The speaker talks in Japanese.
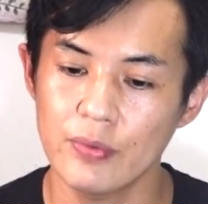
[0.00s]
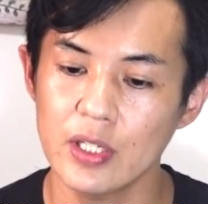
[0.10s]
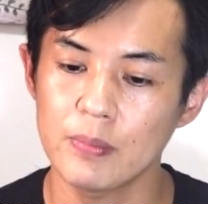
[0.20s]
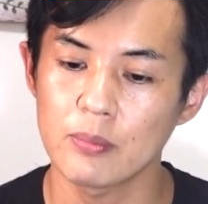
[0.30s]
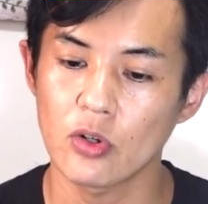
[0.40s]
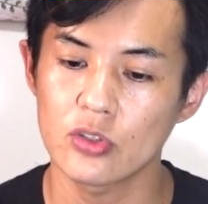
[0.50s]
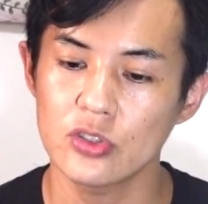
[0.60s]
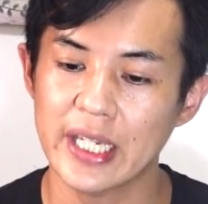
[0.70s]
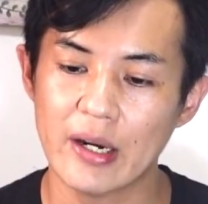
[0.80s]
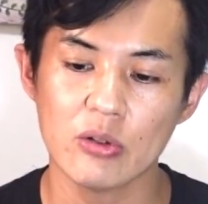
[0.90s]
フィリピンも来
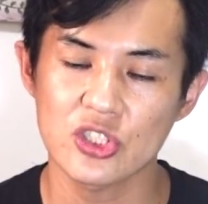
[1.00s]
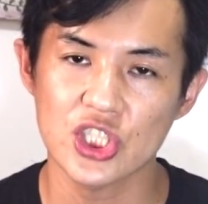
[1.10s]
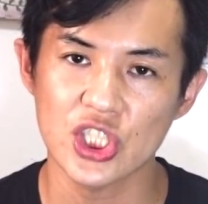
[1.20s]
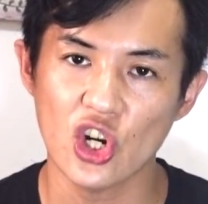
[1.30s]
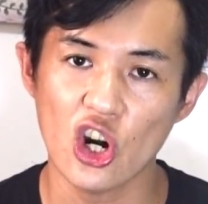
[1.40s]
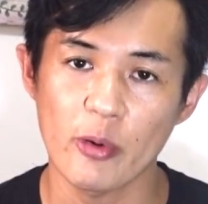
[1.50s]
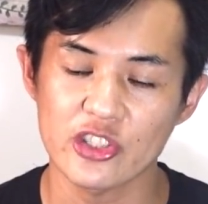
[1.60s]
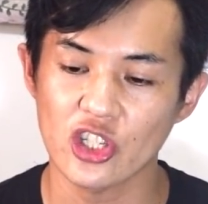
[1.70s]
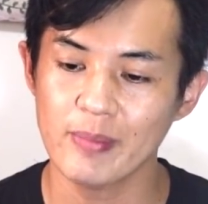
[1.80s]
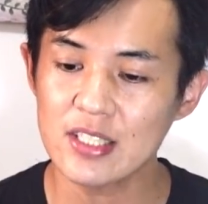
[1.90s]
るやろっち思っ
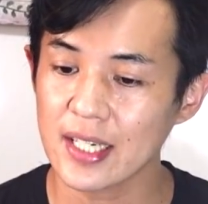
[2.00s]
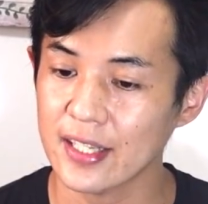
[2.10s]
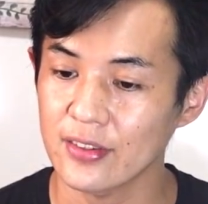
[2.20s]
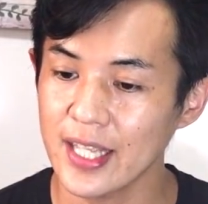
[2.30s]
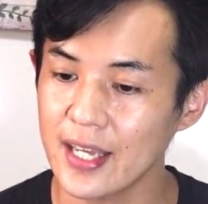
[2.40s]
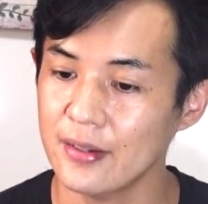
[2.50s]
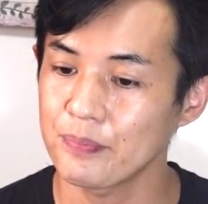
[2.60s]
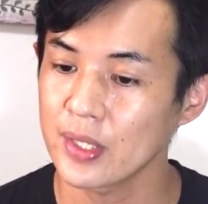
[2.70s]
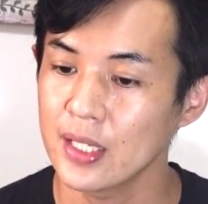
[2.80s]
ちゃいましたけどね。